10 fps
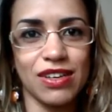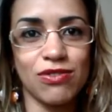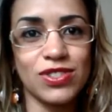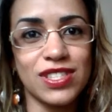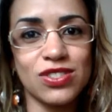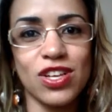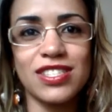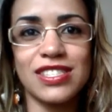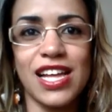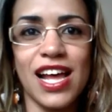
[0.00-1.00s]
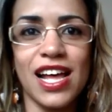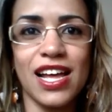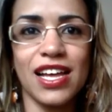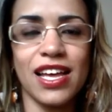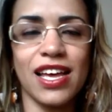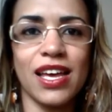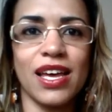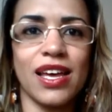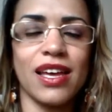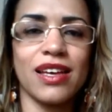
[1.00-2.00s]
Você só está
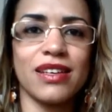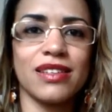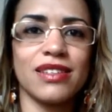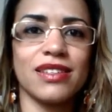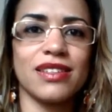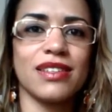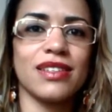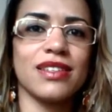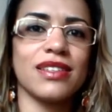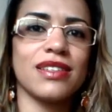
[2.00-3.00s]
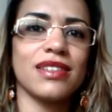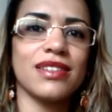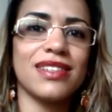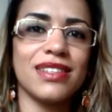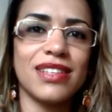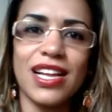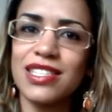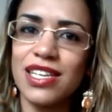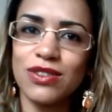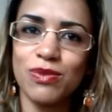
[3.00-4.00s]
é,
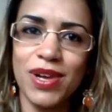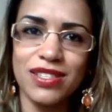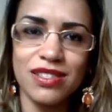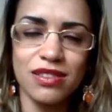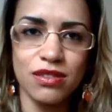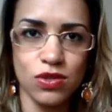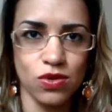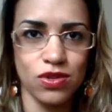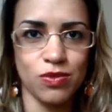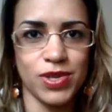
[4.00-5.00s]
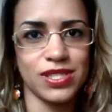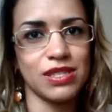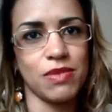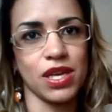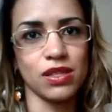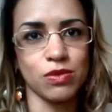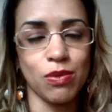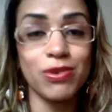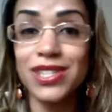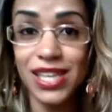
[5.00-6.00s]
trazendo mais transtorno para si mesmo.
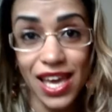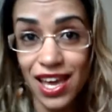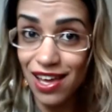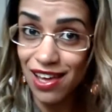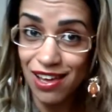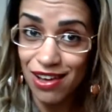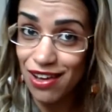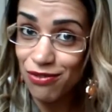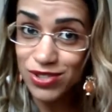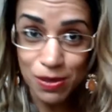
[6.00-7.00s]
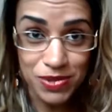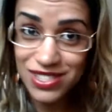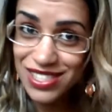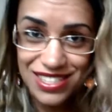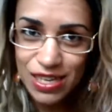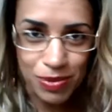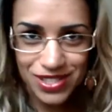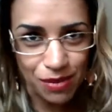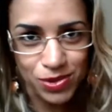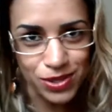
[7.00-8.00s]
Porque você precisa
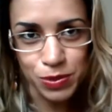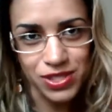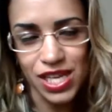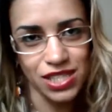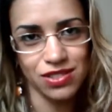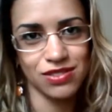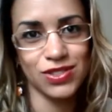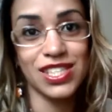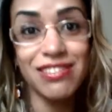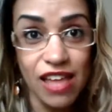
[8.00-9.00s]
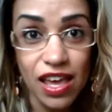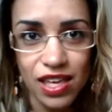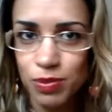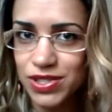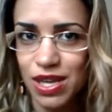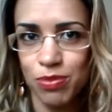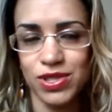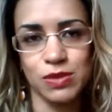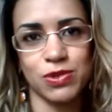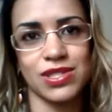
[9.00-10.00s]
passar por esse processo. Você tem que passar por
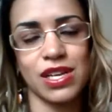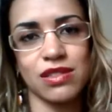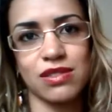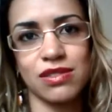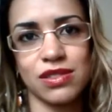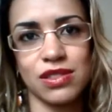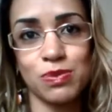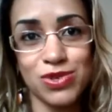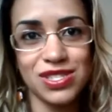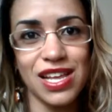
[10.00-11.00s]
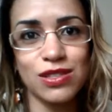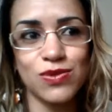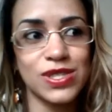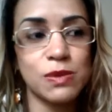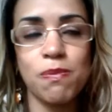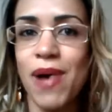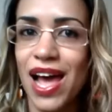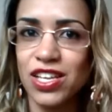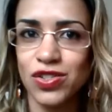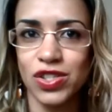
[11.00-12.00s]
esse processo. Esse processo fez
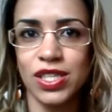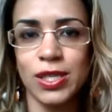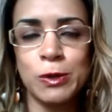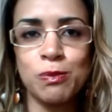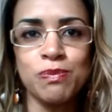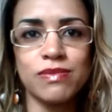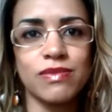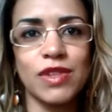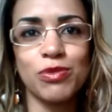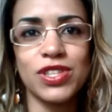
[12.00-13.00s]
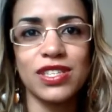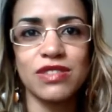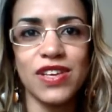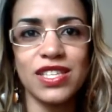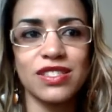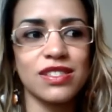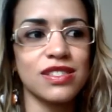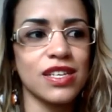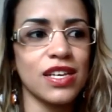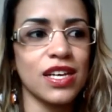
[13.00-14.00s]
parte. Muitas
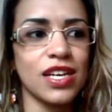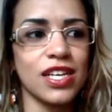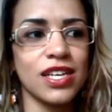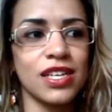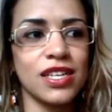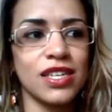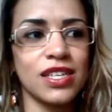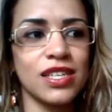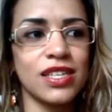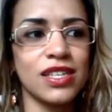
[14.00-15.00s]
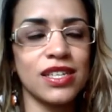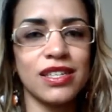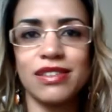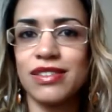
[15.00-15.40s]
vezes uh,